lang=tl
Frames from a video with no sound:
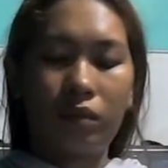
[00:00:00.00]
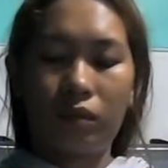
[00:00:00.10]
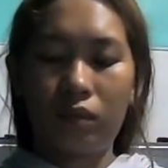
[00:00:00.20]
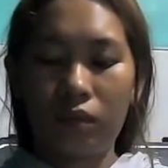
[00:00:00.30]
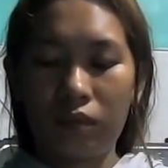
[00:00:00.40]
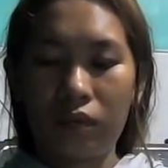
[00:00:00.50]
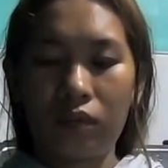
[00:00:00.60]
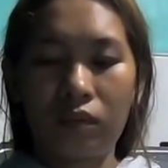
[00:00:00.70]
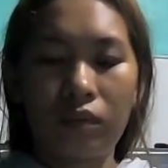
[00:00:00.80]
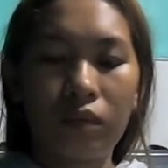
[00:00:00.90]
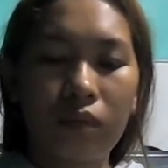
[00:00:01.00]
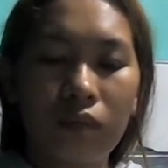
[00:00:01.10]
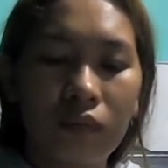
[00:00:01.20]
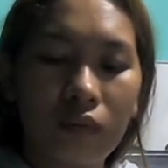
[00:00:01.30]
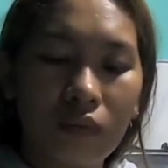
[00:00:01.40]
Kahit
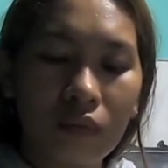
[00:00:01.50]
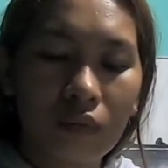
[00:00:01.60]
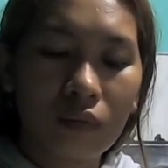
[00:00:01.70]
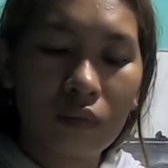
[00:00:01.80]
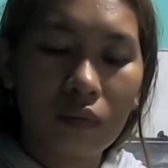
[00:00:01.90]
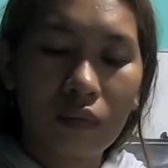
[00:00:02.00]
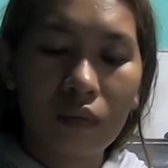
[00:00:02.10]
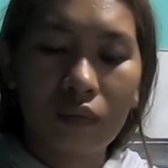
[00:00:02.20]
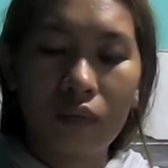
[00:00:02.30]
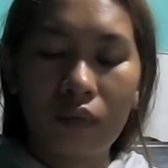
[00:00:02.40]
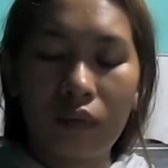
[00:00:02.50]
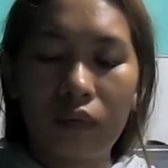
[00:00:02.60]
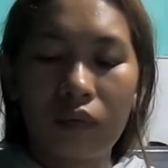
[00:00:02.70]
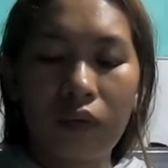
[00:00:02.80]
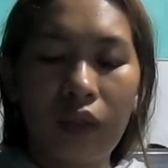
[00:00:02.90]
di mo
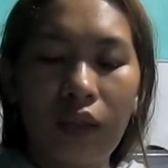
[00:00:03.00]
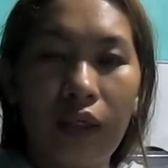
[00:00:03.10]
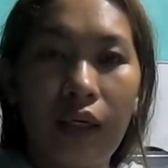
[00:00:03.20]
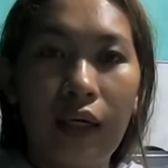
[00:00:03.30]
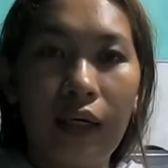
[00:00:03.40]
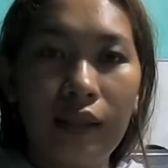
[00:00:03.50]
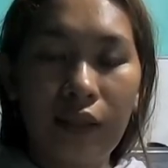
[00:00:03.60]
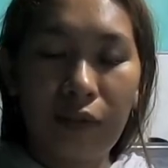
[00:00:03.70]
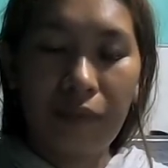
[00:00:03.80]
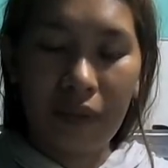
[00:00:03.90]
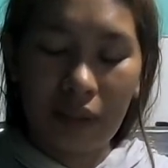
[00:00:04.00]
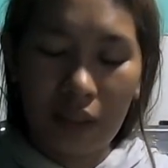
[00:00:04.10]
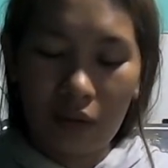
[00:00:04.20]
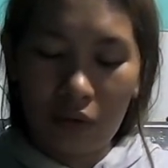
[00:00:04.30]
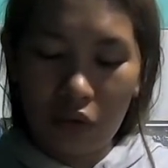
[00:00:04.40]
Ayan guys, inumpisan
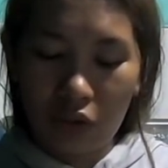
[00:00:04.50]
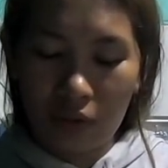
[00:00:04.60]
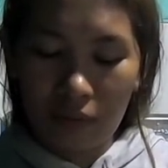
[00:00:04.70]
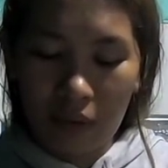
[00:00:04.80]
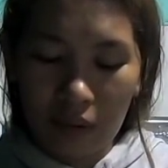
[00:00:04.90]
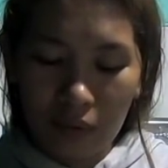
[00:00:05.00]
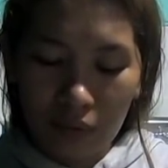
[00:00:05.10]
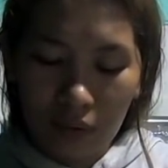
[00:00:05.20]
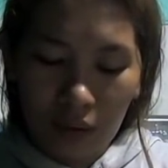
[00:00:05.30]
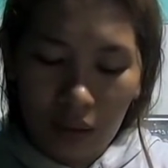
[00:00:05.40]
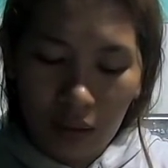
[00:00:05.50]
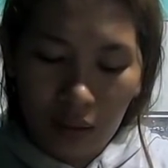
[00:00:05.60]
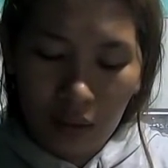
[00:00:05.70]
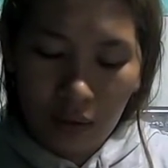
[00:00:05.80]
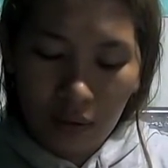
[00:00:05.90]
ko na siyang
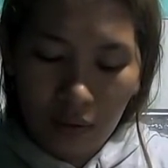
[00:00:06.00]
balutin.